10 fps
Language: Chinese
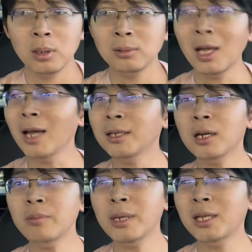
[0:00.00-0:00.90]
他一
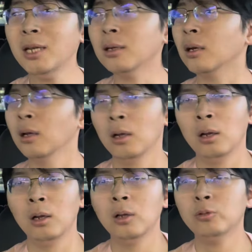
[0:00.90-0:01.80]
个命令，
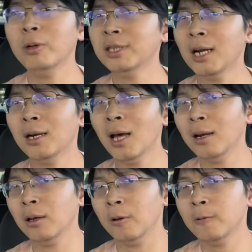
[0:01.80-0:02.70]
对加拿大
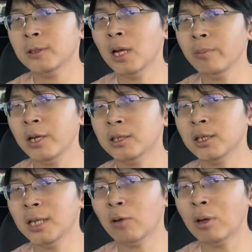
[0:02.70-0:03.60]
的商品
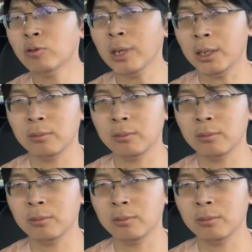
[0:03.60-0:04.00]
增加关税，